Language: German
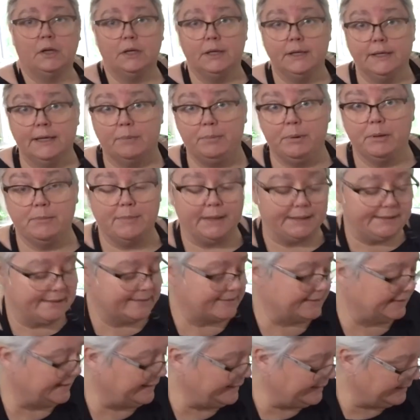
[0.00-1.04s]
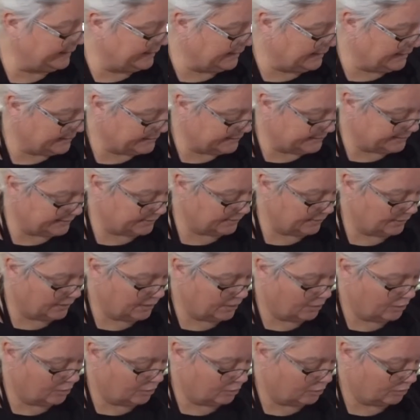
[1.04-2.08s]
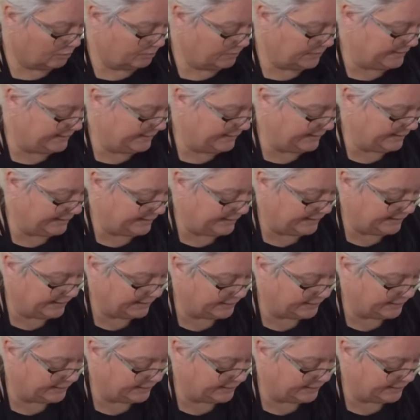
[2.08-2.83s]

Ich habe hier meine Teigkarte und mit der gehe ich